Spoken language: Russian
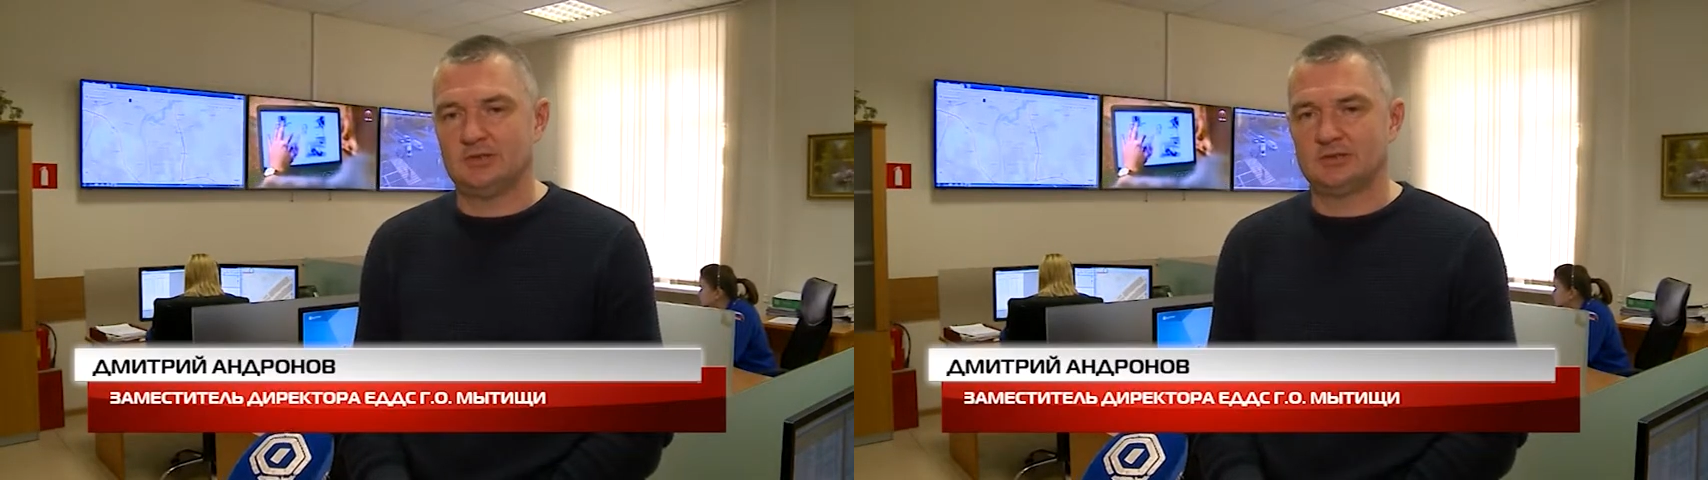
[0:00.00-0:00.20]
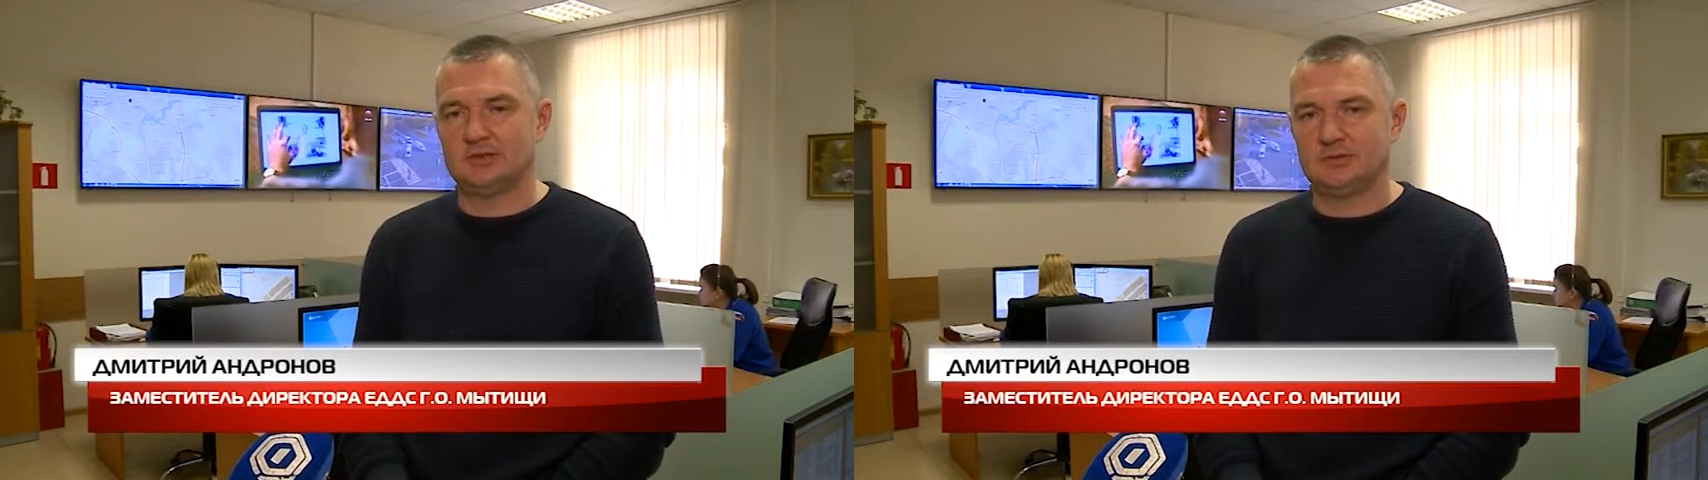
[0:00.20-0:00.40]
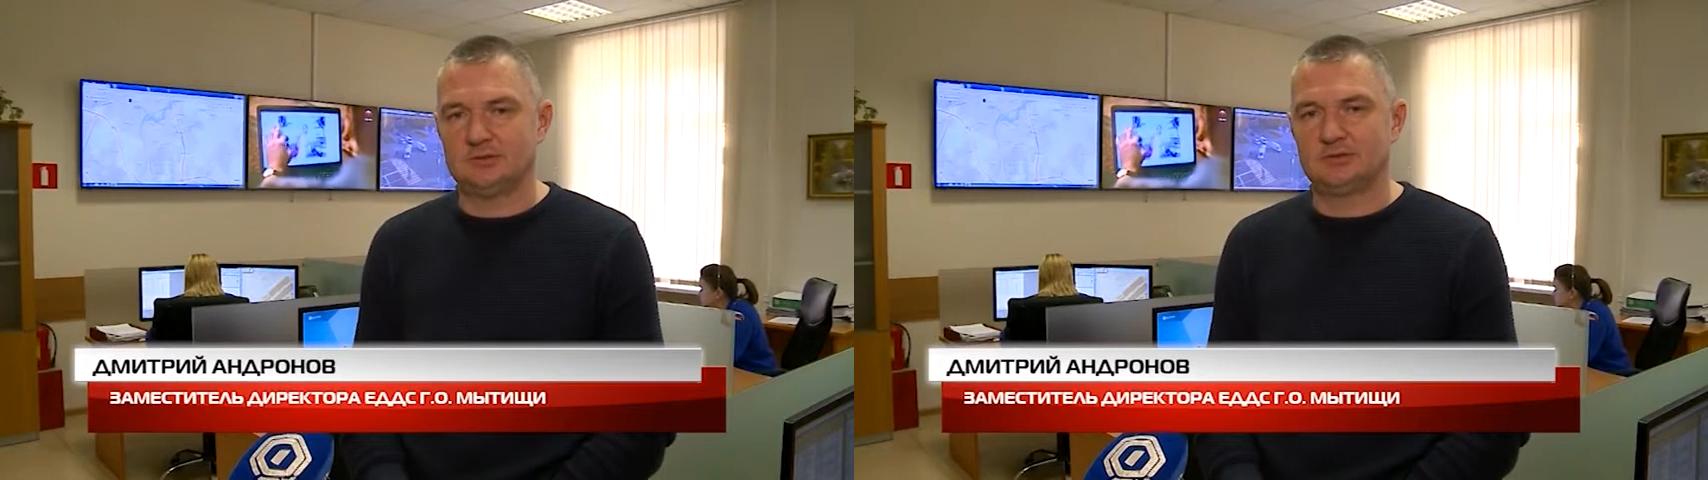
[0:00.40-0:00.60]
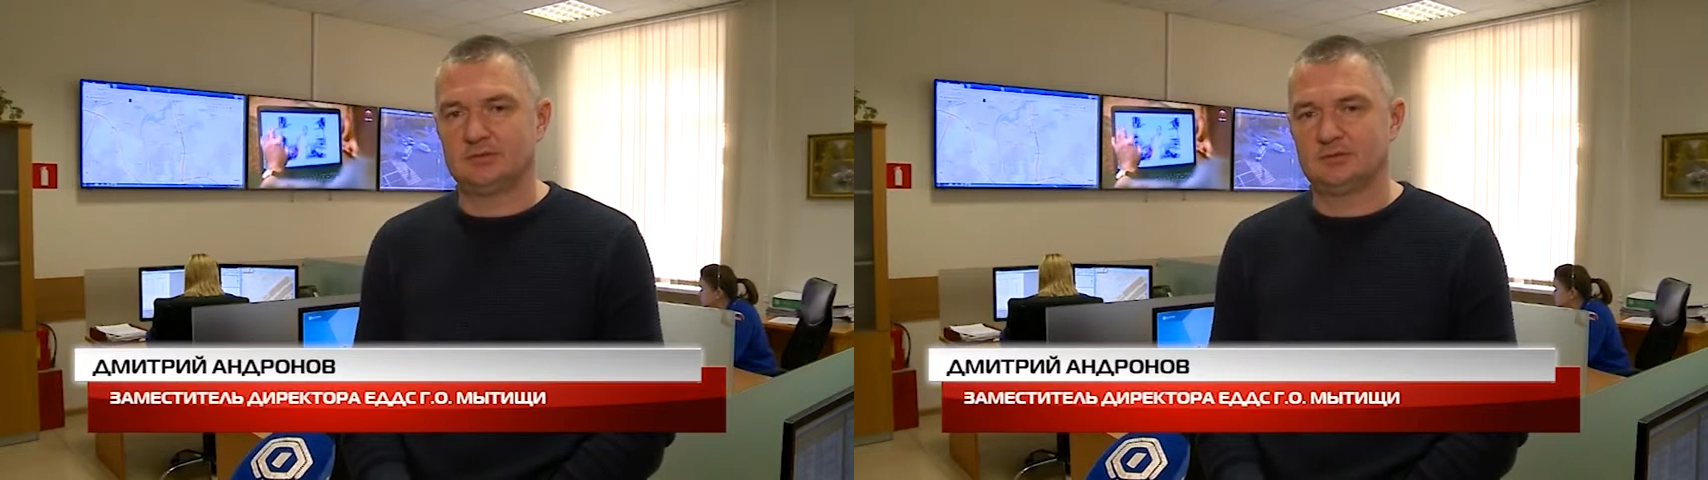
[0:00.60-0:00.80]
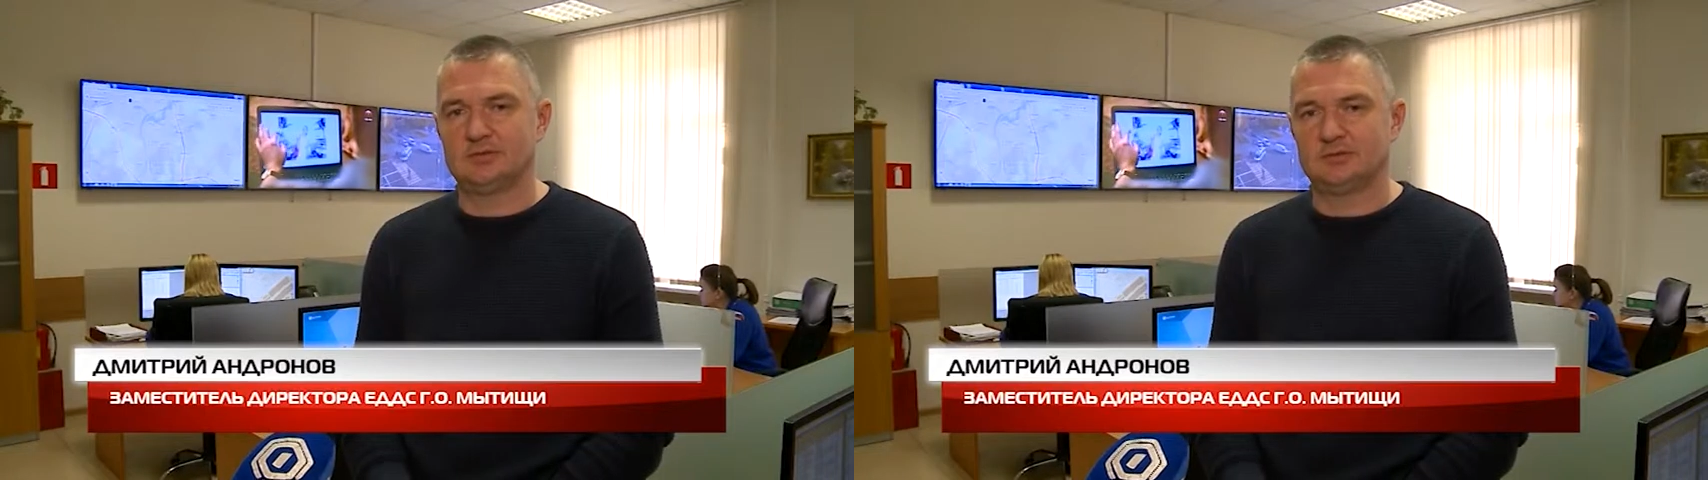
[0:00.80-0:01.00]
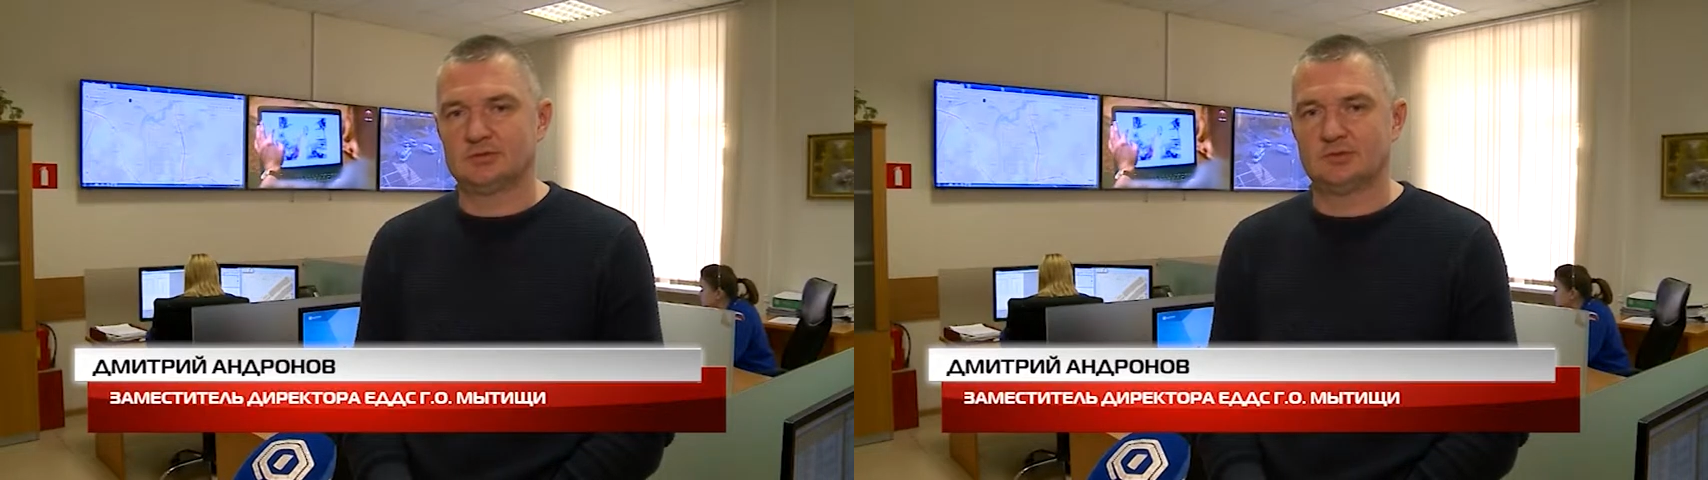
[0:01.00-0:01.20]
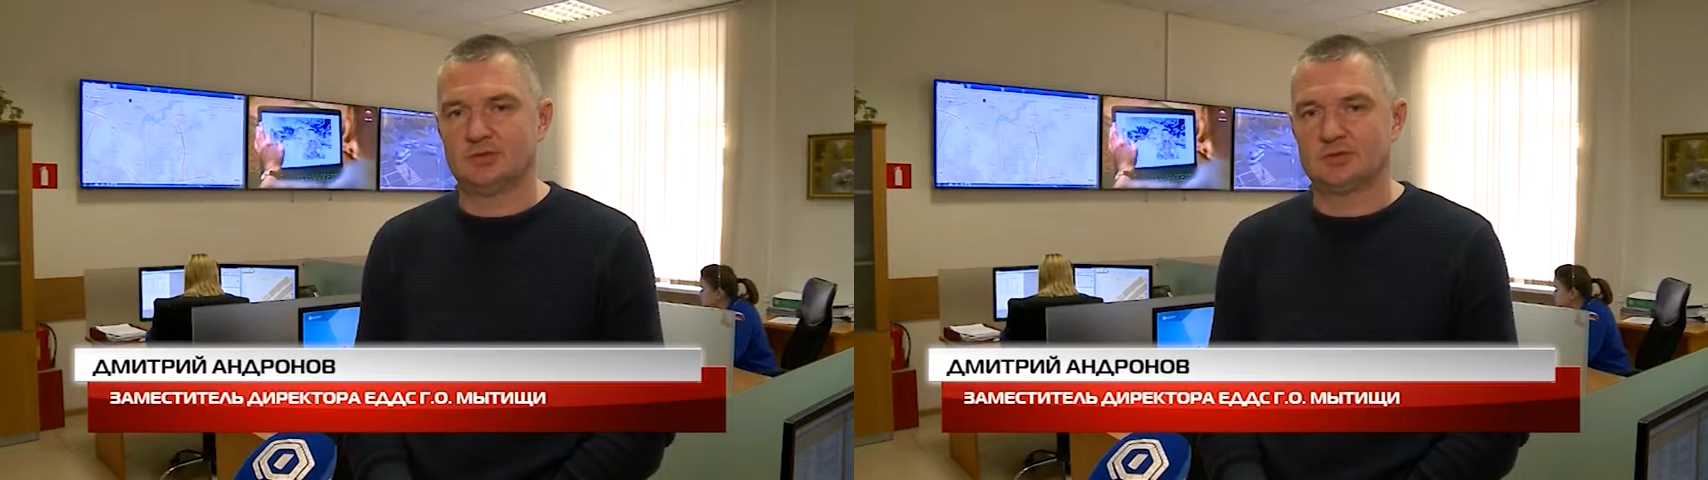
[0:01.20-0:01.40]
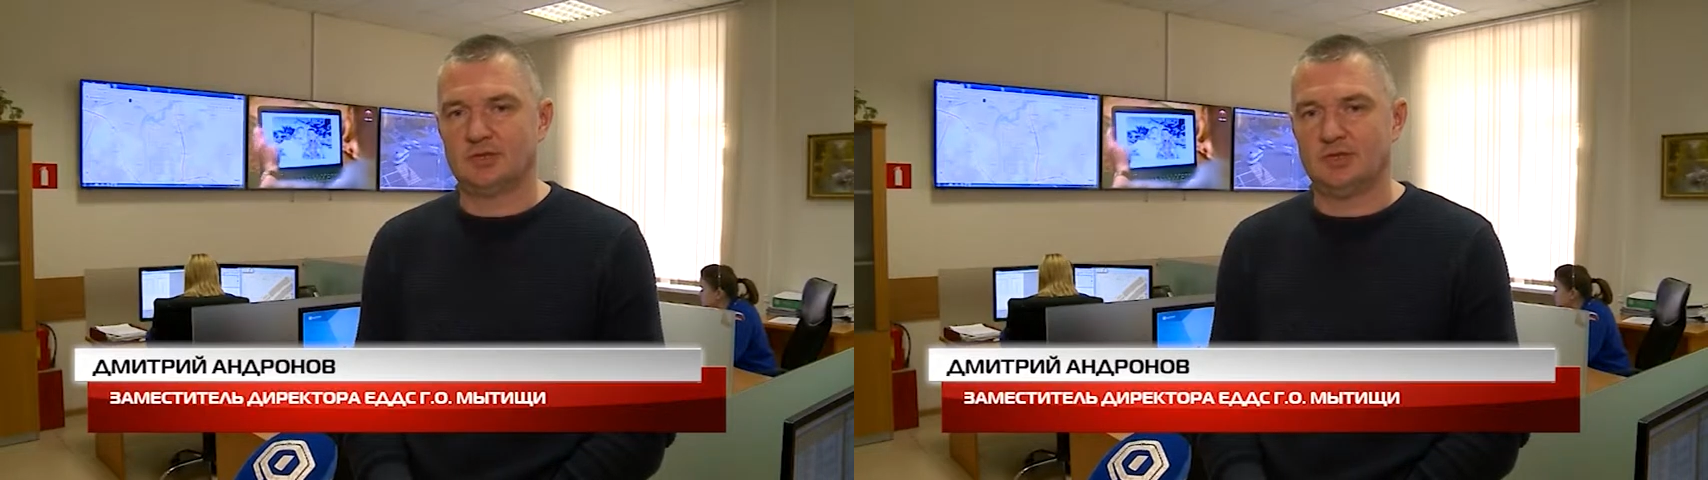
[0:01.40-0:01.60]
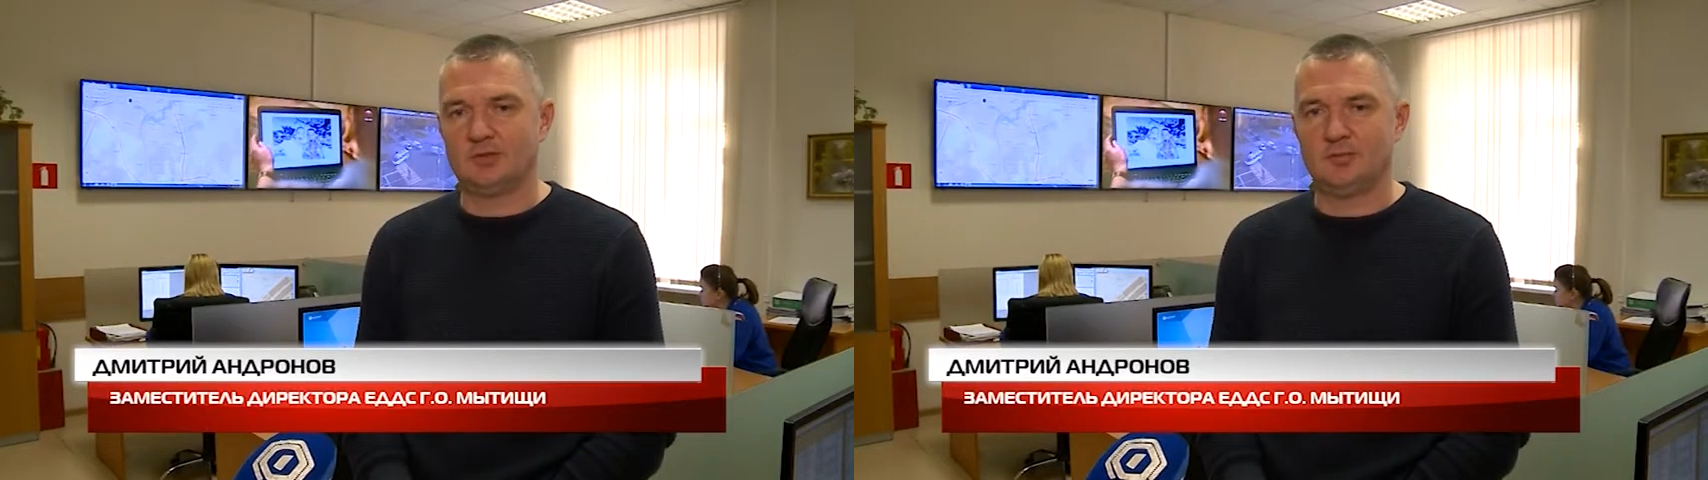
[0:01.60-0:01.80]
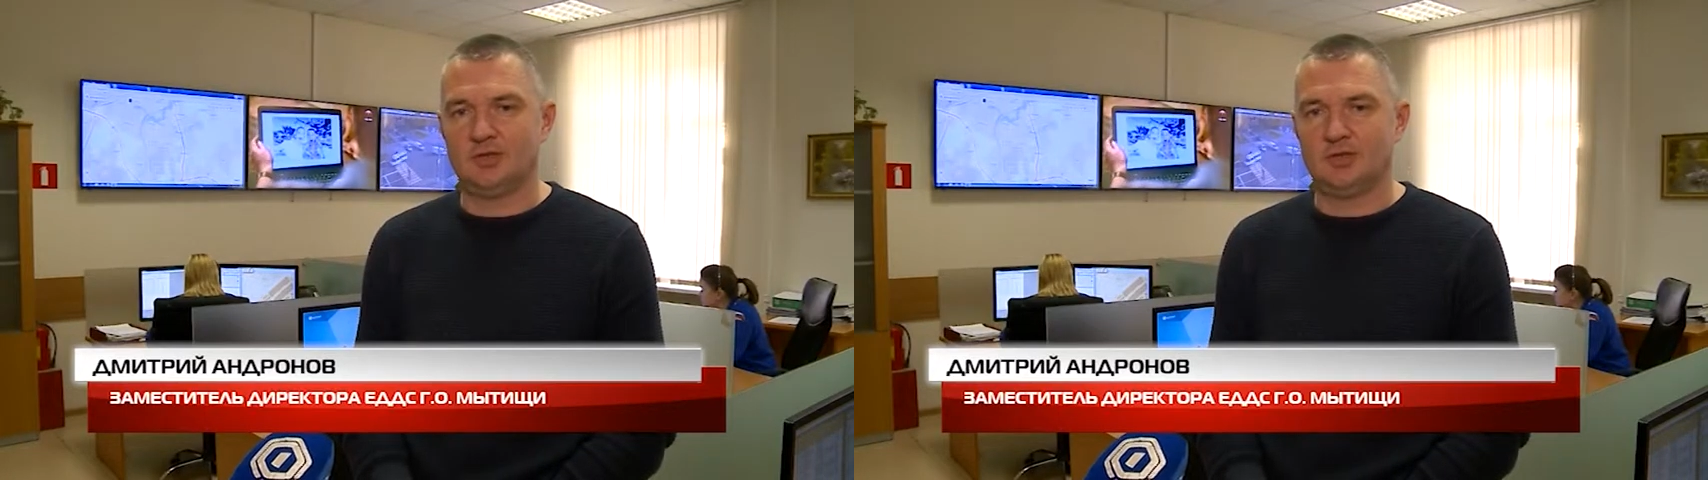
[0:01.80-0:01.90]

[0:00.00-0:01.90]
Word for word: Если звонит человек,